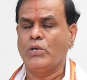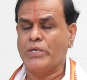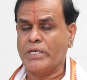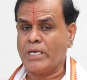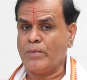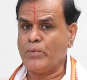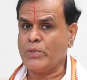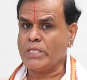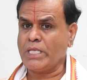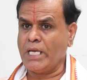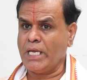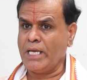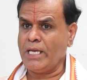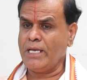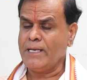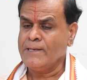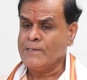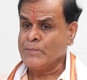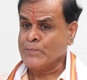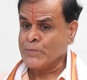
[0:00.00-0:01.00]
ఇకపోతే
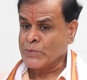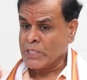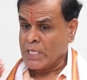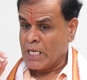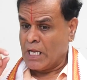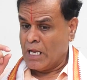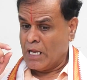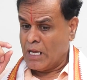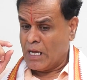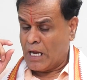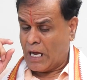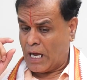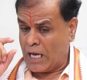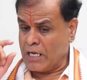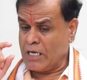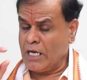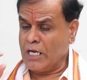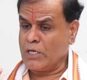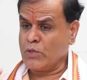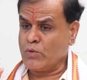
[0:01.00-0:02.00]

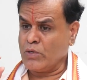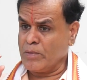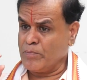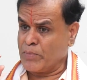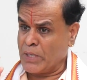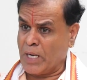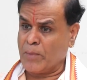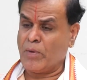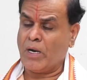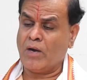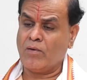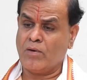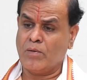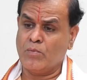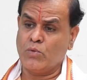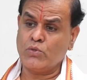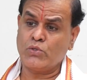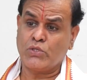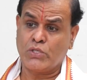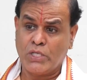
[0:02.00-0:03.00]
అంగారకుడి
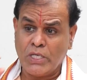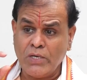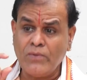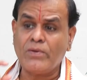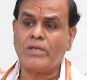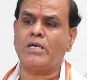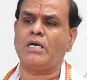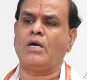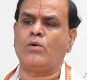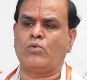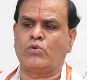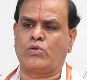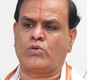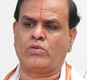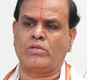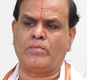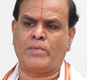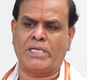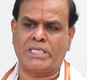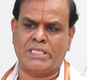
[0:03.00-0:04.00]
ప్రభావము తీవ్రంగా
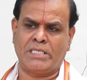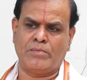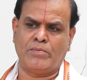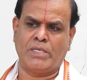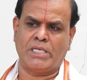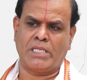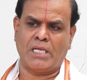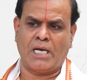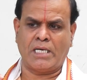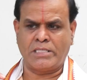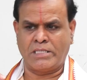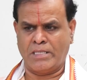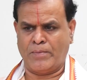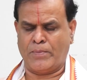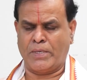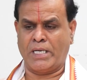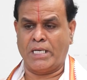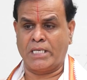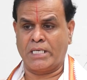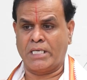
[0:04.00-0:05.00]
ఉంటుంది మనిషి మీద అని
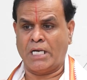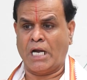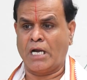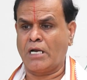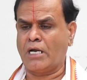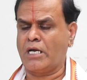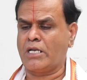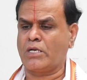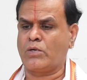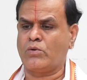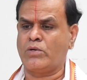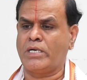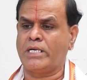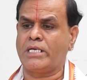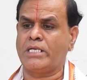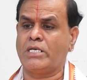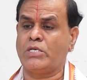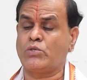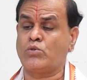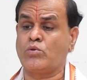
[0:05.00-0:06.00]
చెప్పడానికి అంగారకుడు
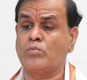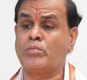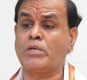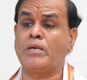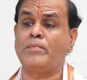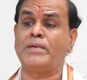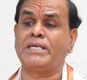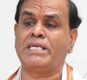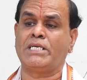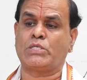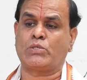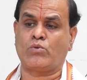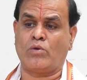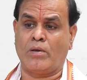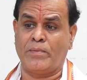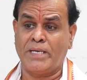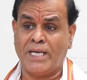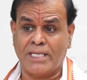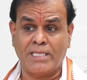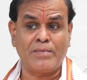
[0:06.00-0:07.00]
అంటే సుబ్రహ్మణ్య
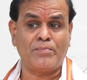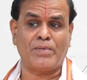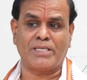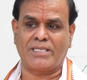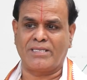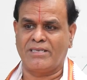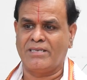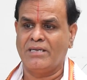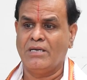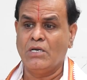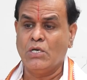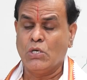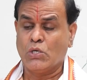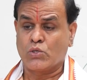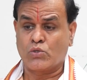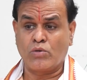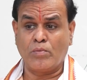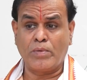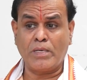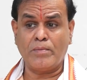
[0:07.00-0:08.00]
స్వామి అధిపతి
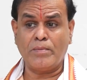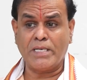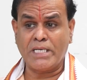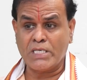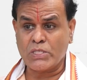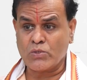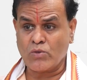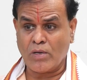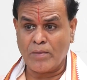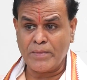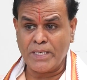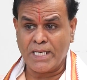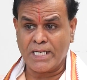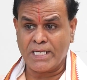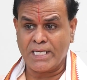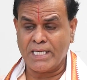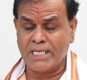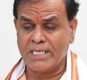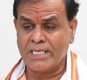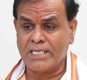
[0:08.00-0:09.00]
సుబ్రహ్మణ్య స్వామి
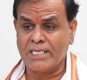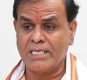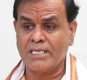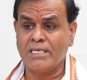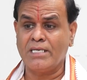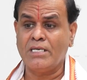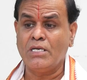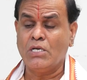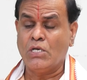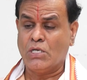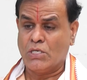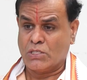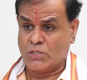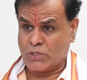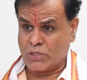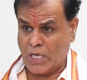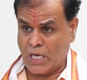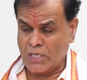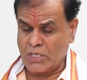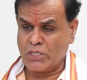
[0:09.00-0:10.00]
అంటే ఏంటి
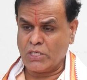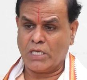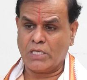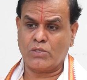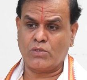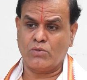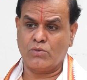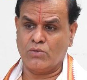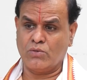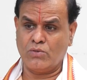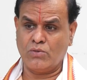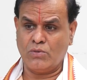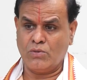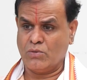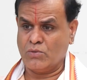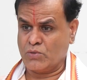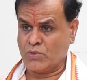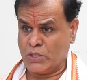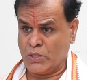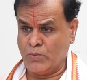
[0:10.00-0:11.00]
సాక్షాత్తు
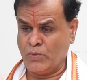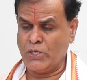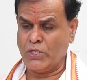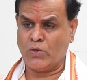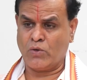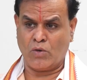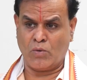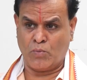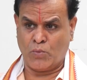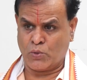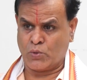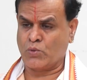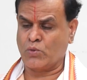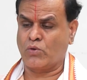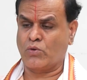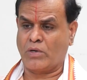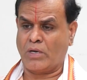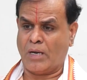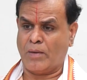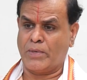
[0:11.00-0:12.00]
శివుని యొక్క
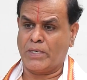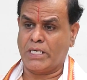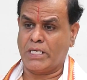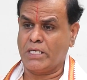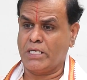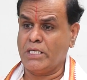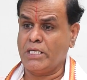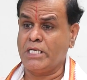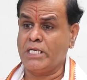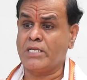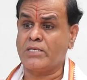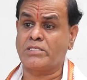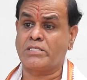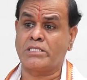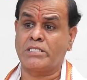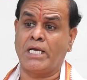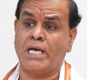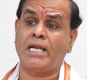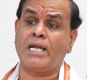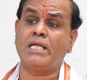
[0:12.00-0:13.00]
పుత్రుడు కాబట్టి ఈయన
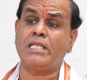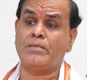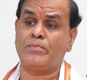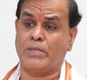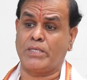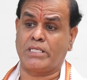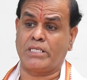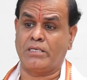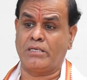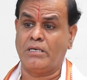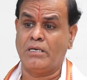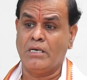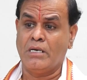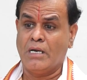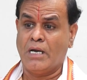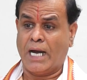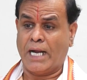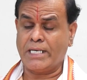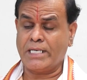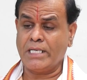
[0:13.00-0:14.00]
సేనాధిపతి
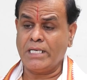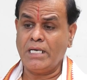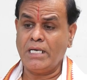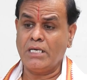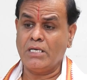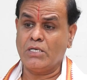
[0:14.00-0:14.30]
అంటే